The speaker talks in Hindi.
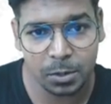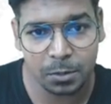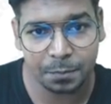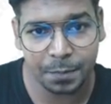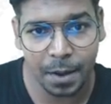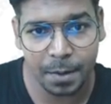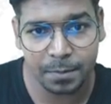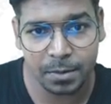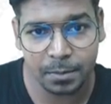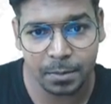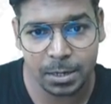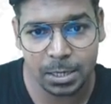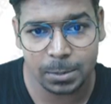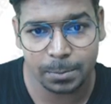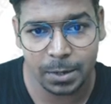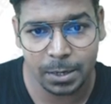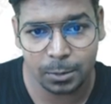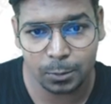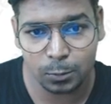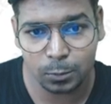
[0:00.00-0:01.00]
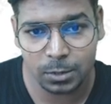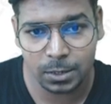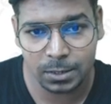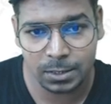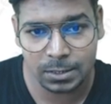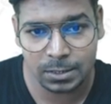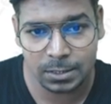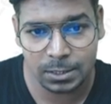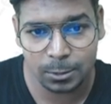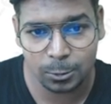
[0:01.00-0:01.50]
फाइव डिवाइडेड बाई टू
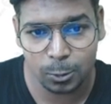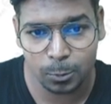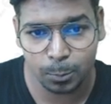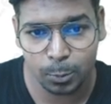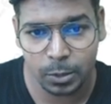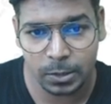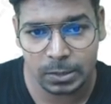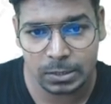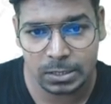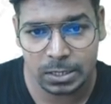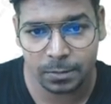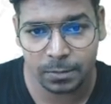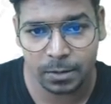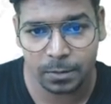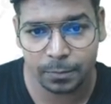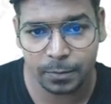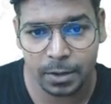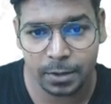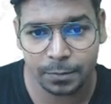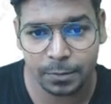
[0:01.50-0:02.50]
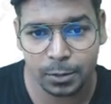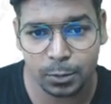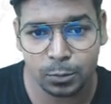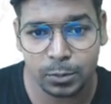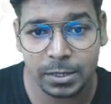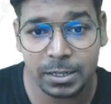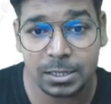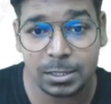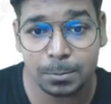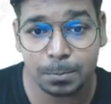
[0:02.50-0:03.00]
दैट इज़ जीरो पॉइंट सेवन फाइव
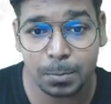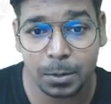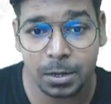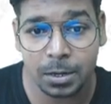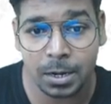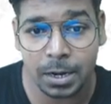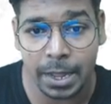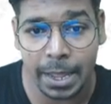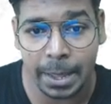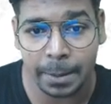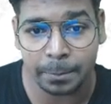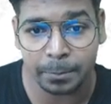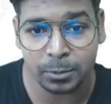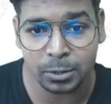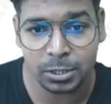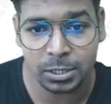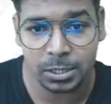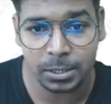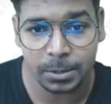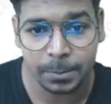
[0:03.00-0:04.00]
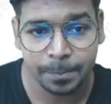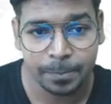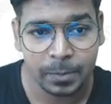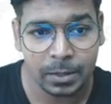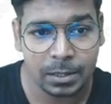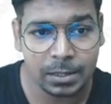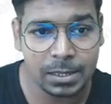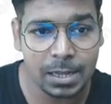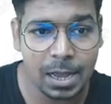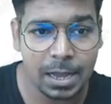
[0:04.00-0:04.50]
यूनिट्स पर एम जी
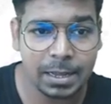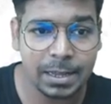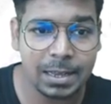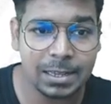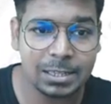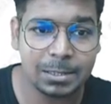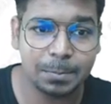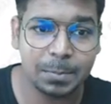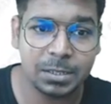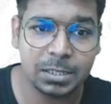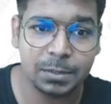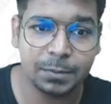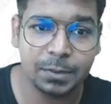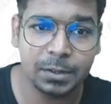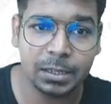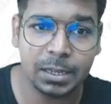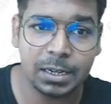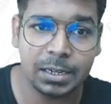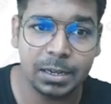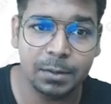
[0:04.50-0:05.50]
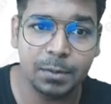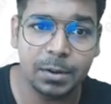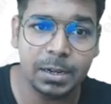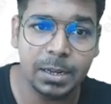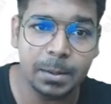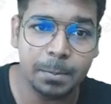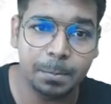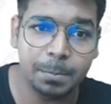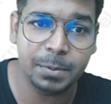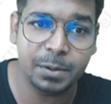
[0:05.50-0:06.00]
ये आ गया स्पेसिफिक
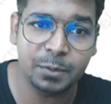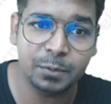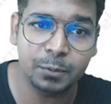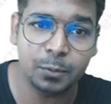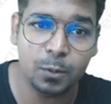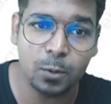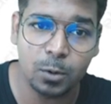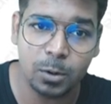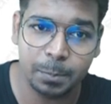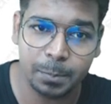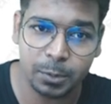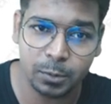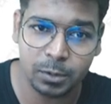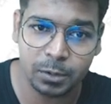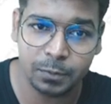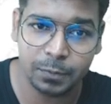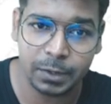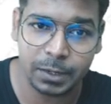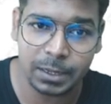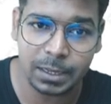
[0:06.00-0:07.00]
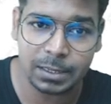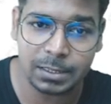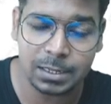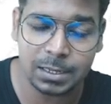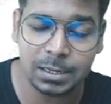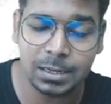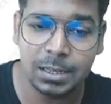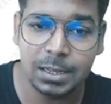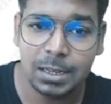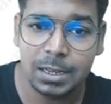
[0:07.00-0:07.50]
एक्टिविटी बिफोर
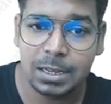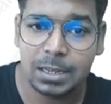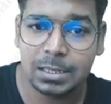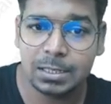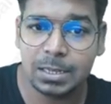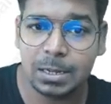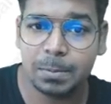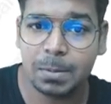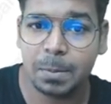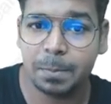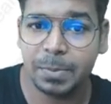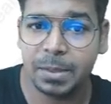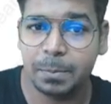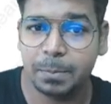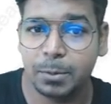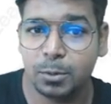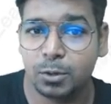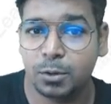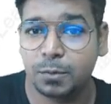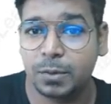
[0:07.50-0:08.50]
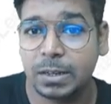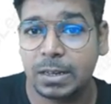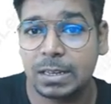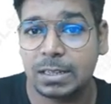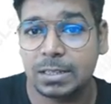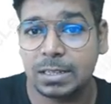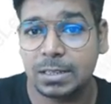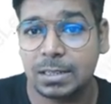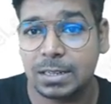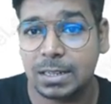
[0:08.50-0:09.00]
प्योरीफिकेशन जब आपने
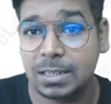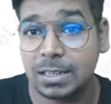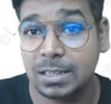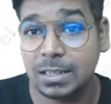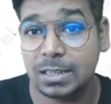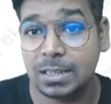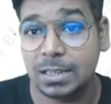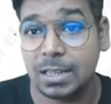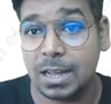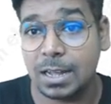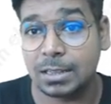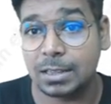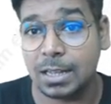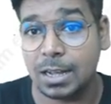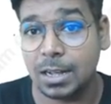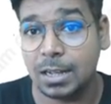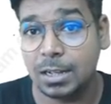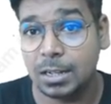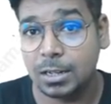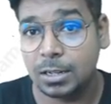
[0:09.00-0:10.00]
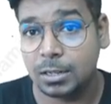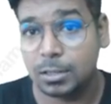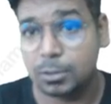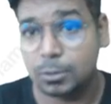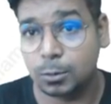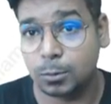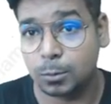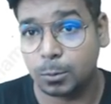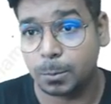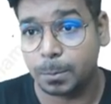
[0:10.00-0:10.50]
प्योरीफिकेशन नहीं किया था
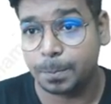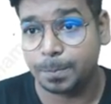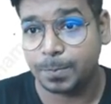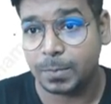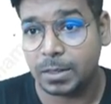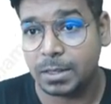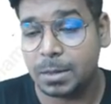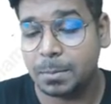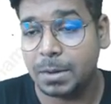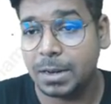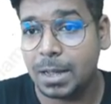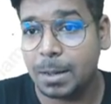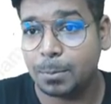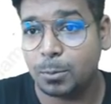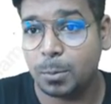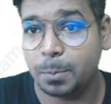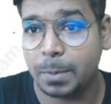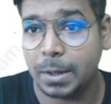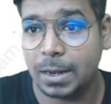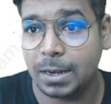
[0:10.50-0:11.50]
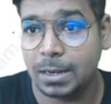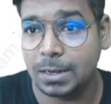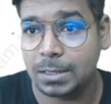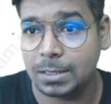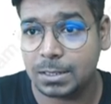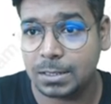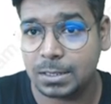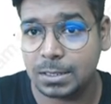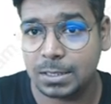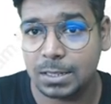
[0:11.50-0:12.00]
तो ये मैंने आपको पहले
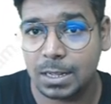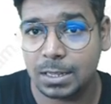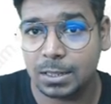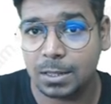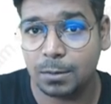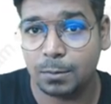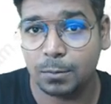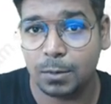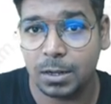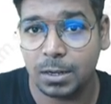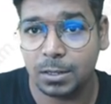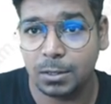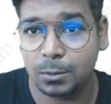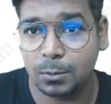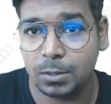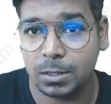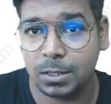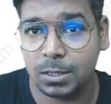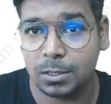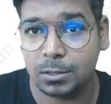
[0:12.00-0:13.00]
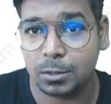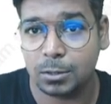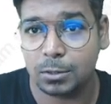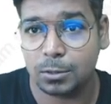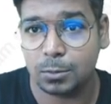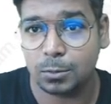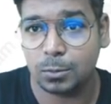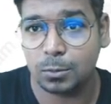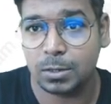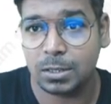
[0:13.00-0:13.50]
डिस्कस किया था वन यूनिट इज
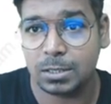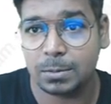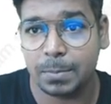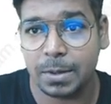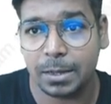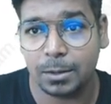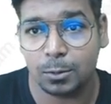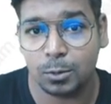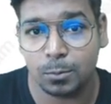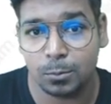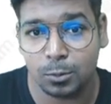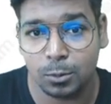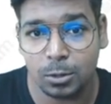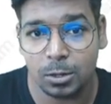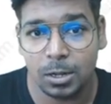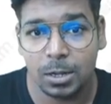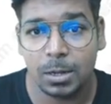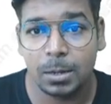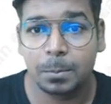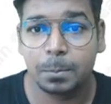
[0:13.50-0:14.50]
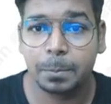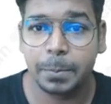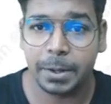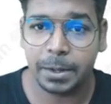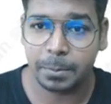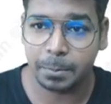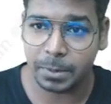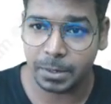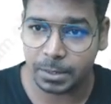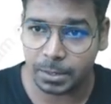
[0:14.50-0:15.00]
ऑल्सो नोन एज माइक्रोमोल
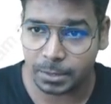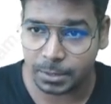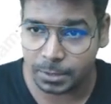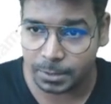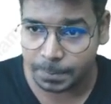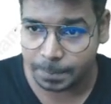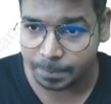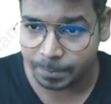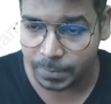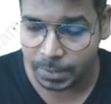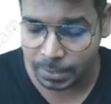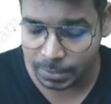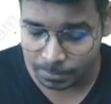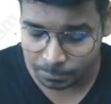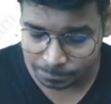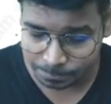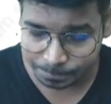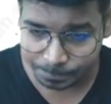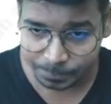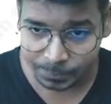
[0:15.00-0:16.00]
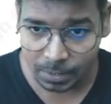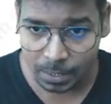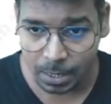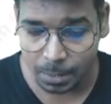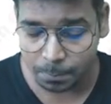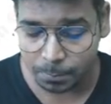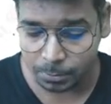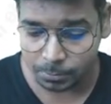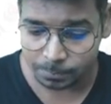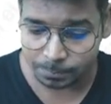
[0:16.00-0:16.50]
पर मिनट ठीक है
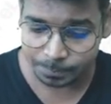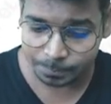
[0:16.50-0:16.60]
अब